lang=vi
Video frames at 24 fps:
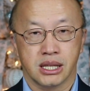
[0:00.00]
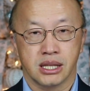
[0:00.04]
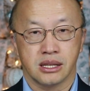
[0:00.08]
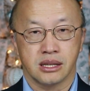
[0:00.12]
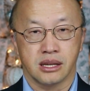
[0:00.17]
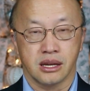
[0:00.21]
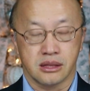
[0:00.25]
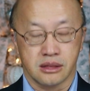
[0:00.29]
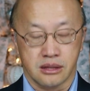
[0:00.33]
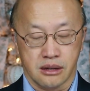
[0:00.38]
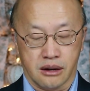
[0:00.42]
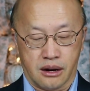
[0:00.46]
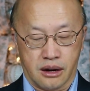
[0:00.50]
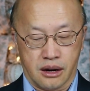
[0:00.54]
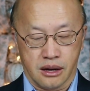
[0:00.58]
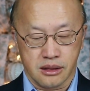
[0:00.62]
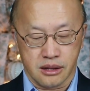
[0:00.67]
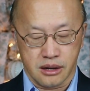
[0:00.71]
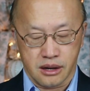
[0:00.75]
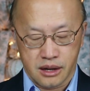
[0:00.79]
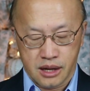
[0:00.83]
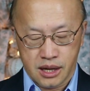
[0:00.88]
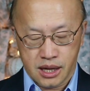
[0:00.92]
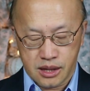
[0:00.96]
chỉ thảo hàng
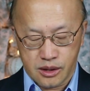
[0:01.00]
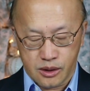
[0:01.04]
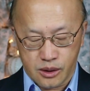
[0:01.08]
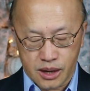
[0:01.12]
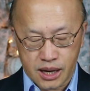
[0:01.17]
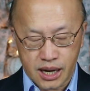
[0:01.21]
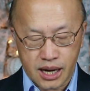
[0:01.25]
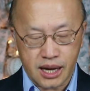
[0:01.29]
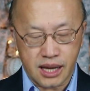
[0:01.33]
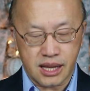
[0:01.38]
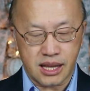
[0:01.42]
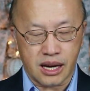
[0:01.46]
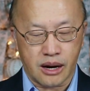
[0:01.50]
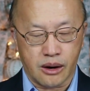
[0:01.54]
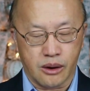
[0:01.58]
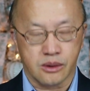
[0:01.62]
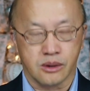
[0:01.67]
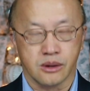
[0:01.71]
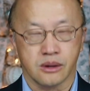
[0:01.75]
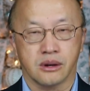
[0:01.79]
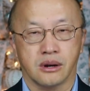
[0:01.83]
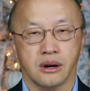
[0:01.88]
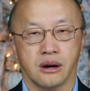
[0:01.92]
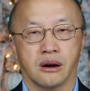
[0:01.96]
đầu có hai giờ ở
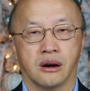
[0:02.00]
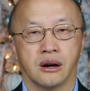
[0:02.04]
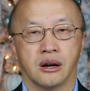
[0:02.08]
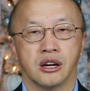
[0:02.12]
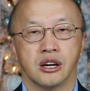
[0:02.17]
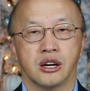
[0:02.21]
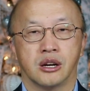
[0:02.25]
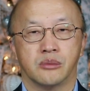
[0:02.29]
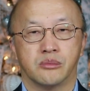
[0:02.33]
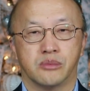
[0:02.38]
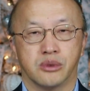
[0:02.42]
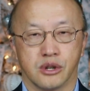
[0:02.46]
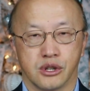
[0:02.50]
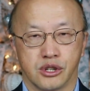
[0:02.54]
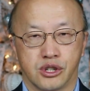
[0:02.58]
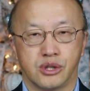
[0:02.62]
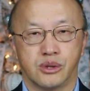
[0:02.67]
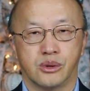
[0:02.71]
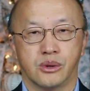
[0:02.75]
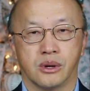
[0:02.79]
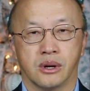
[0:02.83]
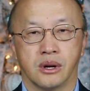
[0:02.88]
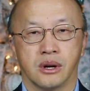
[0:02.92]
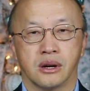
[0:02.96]
đó có bùa
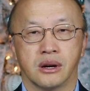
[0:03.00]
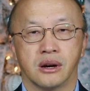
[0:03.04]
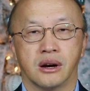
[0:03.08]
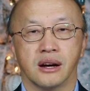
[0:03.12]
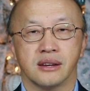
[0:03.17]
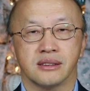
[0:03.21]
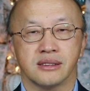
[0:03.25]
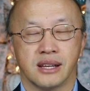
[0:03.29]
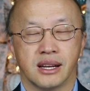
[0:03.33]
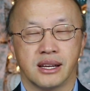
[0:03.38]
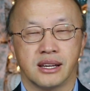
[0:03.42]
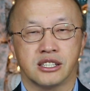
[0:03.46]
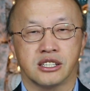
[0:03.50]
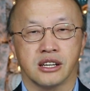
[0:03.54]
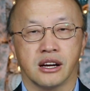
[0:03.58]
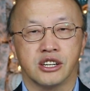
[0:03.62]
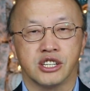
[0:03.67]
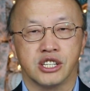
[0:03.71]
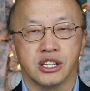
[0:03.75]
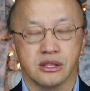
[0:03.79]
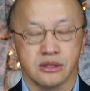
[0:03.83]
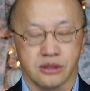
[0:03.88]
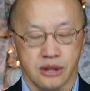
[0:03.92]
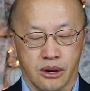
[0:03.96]
chua có sẽ lấy sở
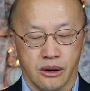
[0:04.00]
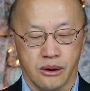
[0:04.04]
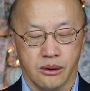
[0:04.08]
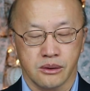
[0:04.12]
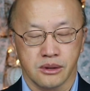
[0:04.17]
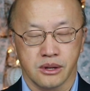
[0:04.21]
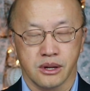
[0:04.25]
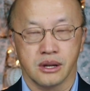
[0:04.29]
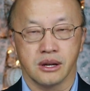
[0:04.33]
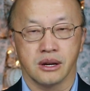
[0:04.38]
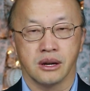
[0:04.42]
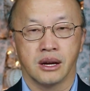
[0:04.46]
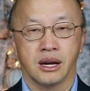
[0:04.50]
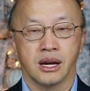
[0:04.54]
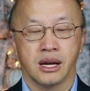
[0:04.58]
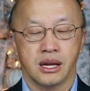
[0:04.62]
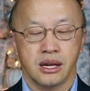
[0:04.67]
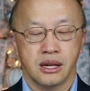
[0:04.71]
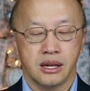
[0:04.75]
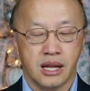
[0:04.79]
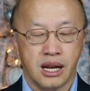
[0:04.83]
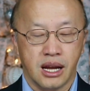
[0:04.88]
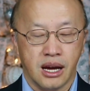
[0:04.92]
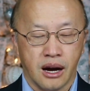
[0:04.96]
chỉ tàu nên,
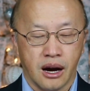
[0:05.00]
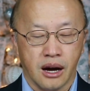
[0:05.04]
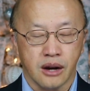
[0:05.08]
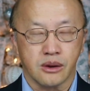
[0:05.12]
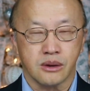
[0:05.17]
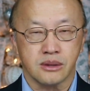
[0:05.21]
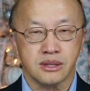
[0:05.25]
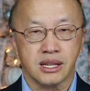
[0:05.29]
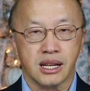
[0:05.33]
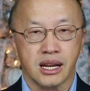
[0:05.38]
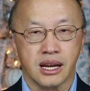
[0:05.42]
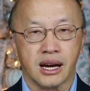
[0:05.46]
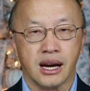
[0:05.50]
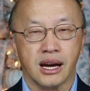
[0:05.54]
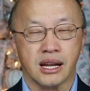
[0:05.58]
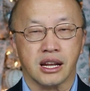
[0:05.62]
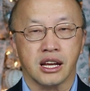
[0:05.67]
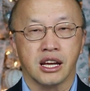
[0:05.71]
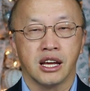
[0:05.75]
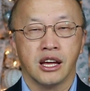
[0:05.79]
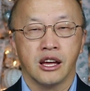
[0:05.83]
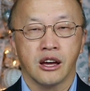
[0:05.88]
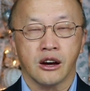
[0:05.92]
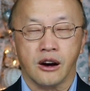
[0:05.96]
ý lấy hàng đầu sẽ là khai đầu
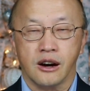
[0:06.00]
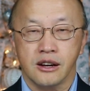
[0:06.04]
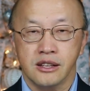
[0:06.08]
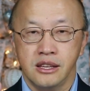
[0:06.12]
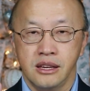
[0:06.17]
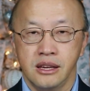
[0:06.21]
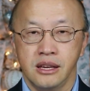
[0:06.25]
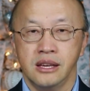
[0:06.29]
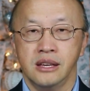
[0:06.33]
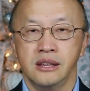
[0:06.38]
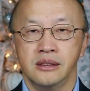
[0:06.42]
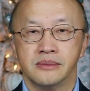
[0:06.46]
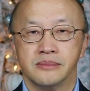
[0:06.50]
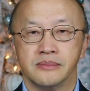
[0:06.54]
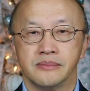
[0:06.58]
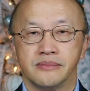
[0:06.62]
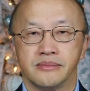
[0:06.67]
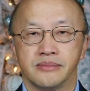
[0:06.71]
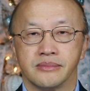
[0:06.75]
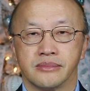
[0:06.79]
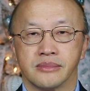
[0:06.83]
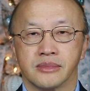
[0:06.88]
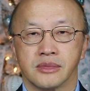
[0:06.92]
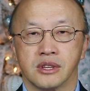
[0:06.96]
khỏi thứ ý
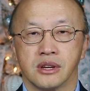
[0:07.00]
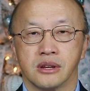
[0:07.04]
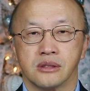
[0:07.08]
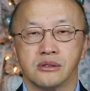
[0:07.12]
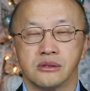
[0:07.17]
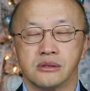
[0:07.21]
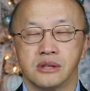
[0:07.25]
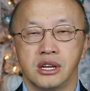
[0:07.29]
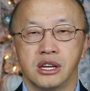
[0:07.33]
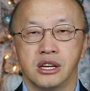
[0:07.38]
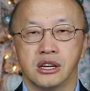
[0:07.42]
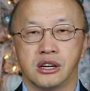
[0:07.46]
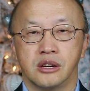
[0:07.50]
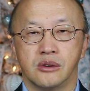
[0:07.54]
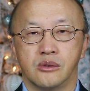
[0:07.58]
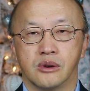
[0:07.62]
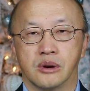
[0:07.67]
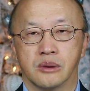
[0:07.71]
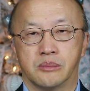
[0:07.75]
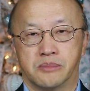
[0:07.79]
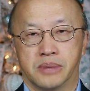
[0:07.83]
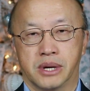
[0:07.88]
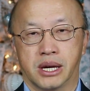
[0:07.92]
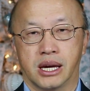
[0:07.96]
từ tên này cứ
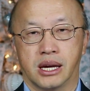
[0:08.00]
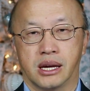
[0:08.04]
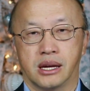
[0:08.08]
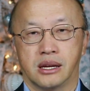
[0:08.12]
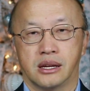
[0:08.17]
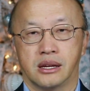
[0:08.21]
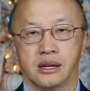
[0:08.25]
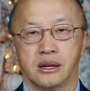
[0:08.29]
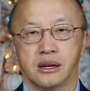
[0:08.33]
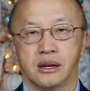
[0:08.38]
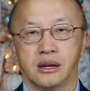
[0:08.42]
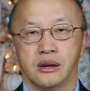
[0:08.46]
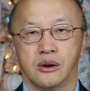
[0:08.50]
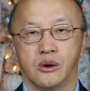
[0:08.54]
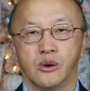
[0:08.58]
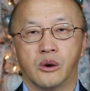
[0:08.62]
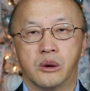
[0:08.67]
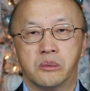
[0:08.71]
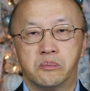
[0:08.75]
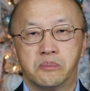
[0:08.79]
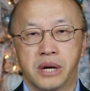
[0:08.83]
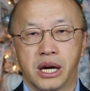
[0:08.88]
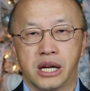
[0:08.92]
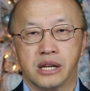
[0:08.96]
ô phê ô
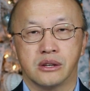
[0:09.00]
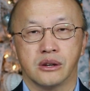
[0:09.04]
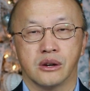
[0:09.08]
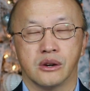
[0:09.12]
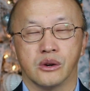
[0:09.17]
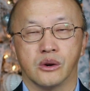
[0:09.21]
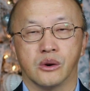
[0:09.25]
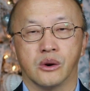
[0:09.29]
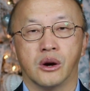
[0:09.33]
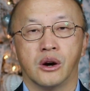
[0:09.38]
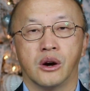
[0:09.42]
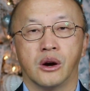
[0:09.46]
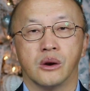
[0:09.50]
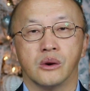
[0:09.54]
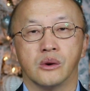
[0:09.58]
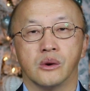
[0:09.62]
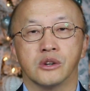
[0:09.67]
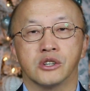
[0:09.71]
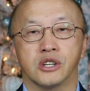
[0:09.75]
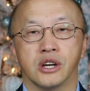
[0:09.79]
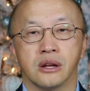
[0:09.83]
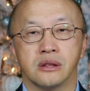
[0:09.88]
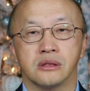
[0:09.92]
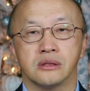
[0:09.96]
phê đó lô lô
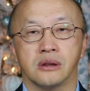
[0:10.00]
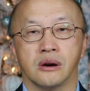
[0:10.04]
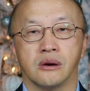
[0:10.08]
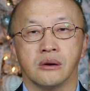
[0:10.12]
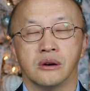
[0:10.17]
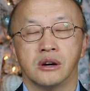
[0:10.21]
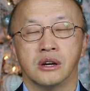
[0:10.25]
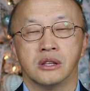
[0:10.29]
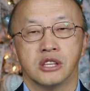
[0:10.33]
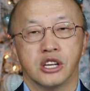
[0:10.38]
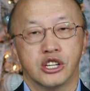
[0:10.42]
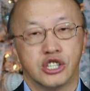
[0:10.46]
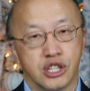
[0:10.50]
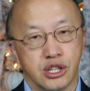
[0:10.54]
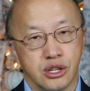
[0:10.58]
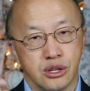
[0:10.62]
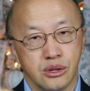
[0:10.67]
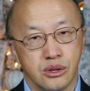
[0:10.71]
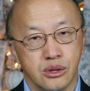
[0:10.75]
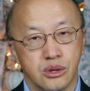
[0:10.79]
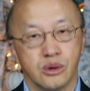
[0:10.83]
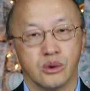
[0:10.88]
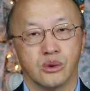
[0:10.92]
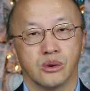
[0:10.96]
sở tàu đó là
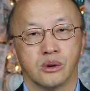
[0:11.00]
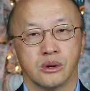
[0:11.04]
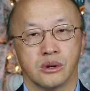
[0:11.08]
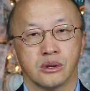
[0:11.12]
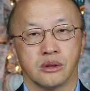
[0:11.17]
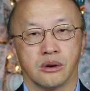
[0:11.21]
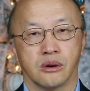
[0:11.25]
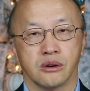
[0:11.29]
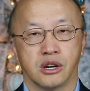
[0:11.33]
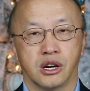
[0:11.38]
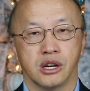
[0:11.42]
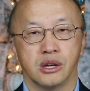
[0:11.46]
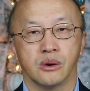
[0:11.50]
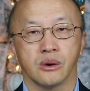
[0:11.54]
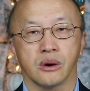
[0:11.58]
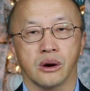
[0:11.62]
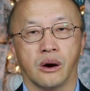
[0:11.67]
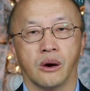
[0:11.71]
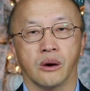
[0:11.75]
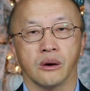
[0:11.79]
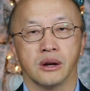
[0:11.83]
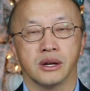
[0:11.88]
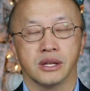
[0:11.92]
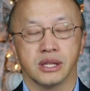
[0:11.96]
yêu thảo cứ yêu
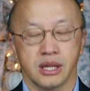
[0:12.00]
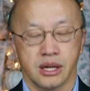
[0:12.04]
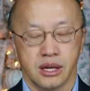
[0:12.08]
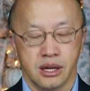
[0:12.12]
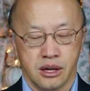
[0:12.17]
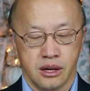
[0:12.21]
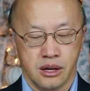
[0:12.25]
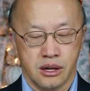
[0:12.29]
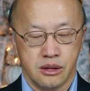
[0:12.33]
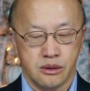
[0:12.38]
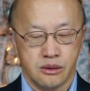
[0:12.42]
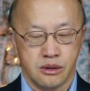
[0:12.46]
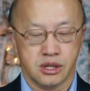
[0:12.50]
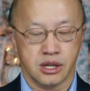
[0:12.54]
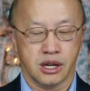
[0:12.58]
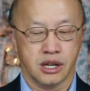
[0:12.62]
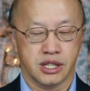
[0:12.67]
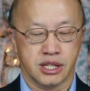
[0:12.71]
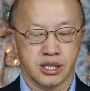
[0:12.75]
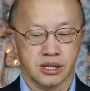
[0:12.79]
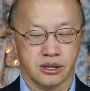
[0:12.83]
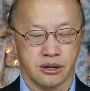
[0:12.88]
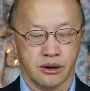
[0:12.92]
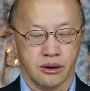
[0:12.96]
cao là gì yêu sở
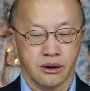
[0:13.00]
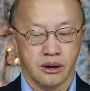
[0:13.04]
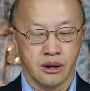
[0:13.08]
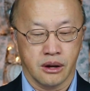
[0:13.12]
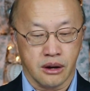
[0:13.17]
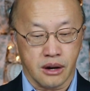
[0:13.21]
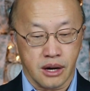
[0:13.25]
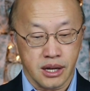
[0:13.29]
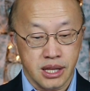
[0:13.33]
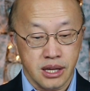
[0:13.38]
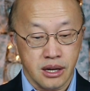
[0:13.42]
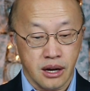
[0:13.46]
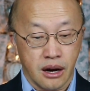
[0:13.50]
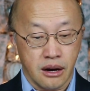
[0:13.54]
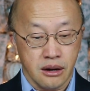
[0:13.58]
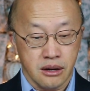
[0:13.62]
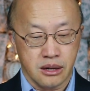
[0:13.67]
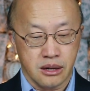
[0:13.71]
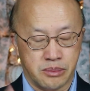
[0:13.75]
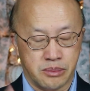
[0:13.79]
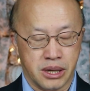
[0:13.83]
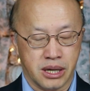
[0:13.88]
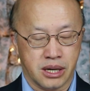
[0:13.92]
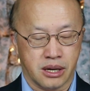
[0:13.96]
chỉ tàu khỏi thứ ó
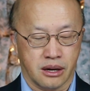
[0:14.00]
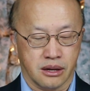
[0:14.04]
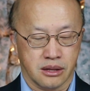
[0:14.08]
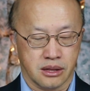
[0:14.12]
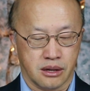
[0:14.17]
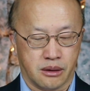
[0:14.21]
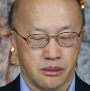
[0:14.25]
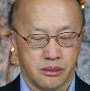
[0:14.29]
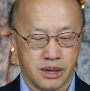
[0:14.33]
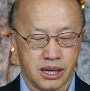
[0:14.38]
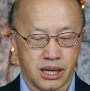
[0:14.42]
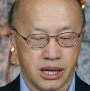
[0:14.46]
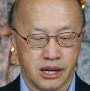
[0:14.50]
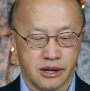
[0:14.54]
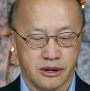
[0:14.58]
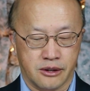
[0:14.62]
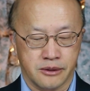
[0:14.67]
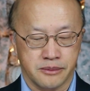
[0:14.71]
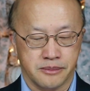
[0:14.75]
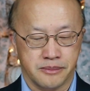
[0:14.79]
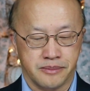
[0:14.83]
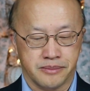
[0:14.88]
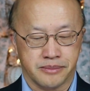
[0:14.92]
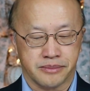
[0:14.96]
bê cỡ tàu mà nhà lên nó
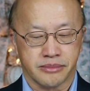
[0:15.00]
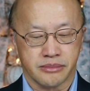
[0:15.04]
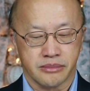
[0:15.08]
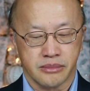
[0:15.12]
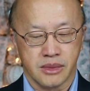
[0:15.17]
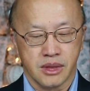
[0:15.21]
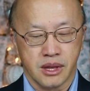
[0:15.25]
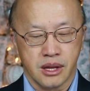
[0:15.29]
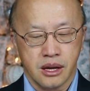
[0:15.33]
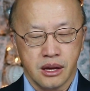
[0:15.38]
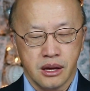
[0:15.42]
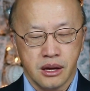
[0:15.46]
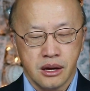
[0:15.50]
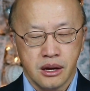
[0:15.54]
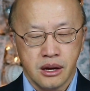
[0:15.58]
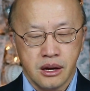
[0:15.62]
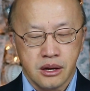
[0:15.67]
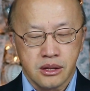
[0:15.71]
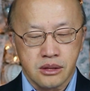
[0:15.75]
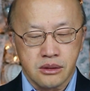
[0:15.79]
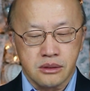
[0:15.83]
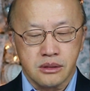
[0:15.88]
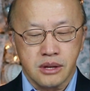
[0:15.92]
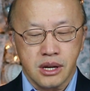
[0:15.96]

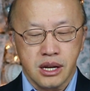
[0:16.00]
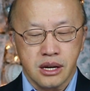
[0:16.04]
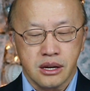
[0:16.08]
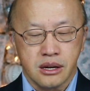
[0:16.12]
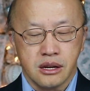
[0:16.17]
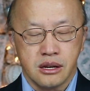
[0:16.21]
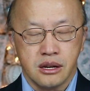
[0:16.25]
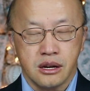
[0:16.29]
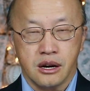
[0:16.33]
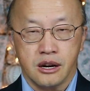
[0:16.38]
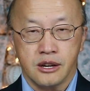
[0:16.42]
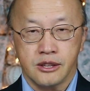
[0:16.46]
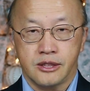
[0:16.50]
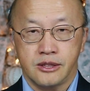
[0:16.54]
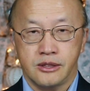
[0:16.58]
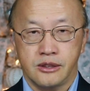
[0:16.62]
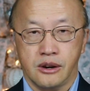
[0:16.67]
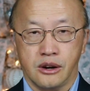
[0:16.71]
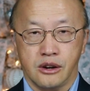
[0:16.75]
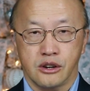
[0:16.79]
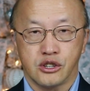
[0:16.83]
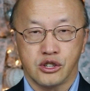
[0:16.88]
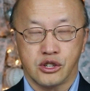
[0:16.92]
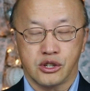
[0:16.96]
từ tên này cứ nói
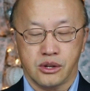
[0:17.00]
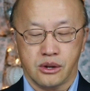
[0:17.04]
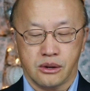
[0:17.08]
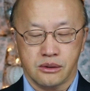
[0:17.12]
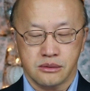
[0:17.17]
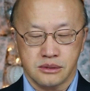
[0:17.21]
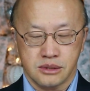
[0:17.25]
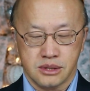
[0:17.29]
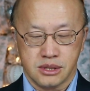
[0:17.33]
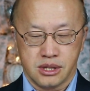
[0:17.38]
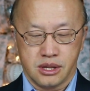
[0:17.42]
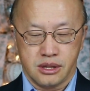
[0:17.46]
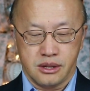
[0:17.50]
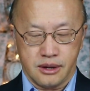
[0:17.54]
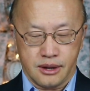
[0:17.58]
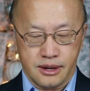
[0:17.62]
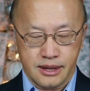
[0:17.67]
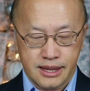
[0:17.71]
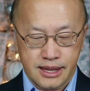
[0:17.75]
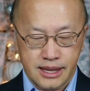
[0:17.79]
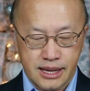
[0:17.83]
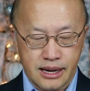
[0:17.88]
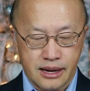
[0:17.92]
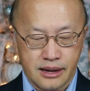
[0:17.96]
cho rong cho
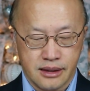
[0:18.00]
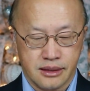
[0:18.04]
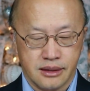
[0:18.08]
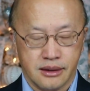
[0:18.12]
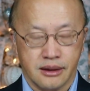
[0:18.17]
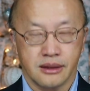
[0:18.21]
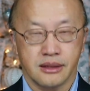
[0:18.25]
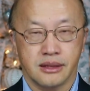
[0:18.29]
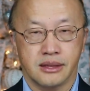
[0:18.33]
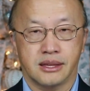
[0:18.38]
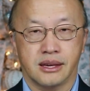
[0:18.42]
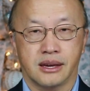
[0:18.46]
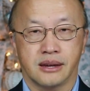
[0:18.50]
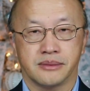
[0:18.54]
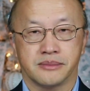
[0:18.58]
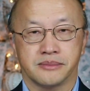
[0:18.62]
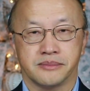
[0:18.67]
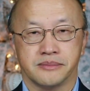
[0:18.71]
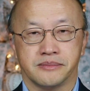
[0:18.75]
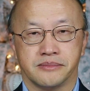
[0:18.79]
anh giang cho anh dinh